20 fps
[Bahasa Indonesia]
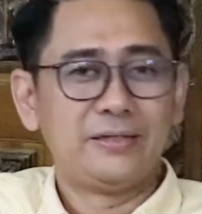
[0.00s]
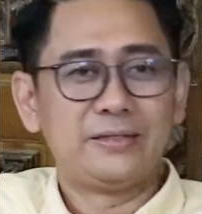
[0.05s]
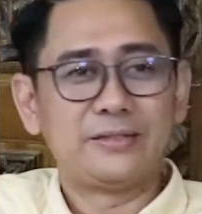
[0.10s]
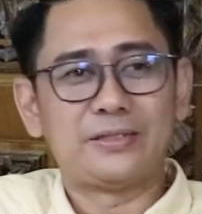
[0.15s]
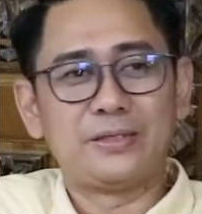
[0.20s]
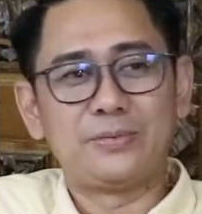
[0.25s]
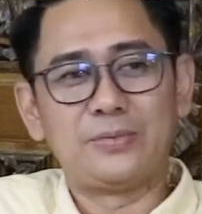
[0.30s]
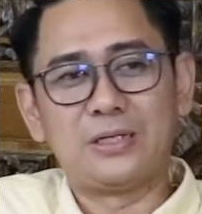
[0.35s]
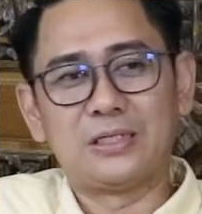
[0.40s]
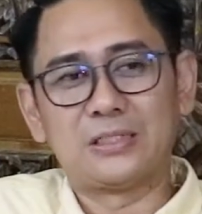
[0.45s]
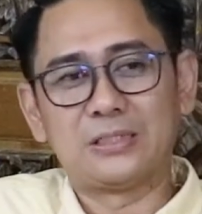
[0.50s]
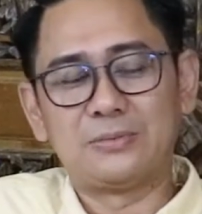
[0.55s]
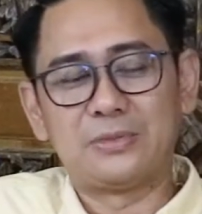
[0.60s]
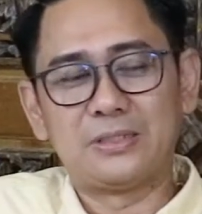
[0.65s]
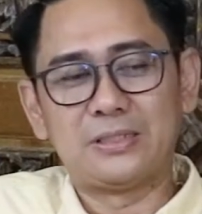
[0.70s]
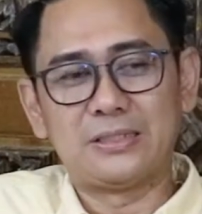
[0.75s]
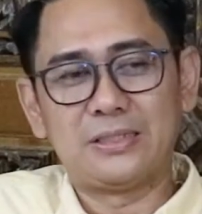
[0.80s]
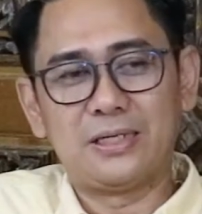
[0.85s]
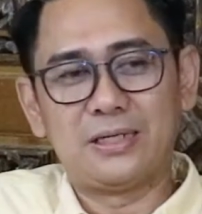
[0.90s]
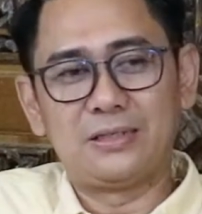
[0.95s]
Saya bilang
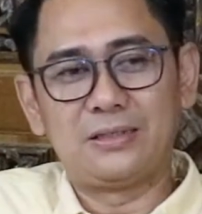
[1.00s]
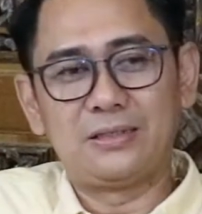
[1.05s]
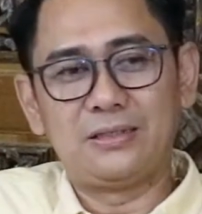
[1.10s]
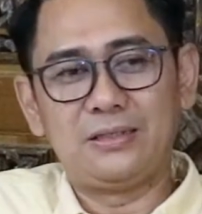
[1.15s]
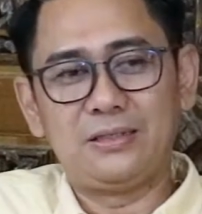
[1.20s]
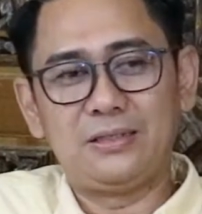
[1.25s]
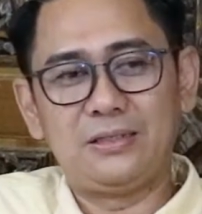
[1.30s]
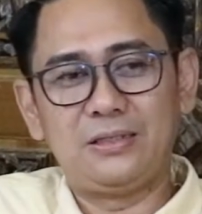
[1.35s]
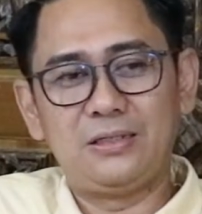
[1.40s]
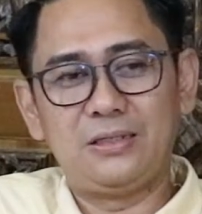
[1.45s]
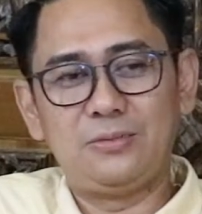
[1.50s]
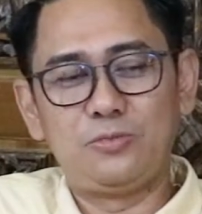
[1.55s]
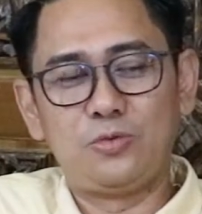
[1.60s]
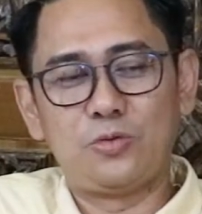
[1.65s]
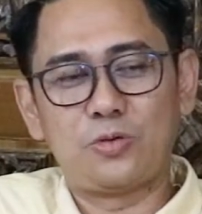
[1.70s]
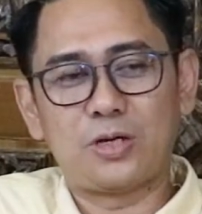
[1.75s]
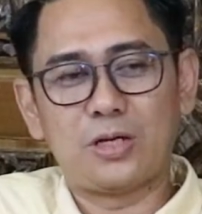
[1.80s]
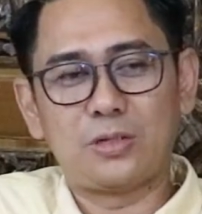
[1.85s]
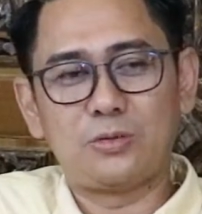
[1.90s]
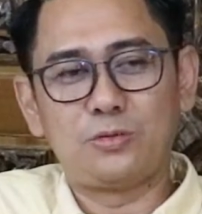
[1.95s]
sama dia, ini
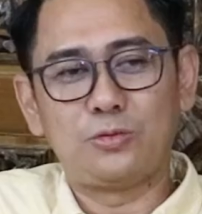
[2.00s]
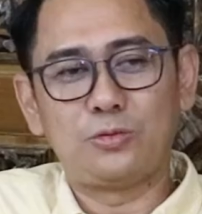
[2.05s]
bukan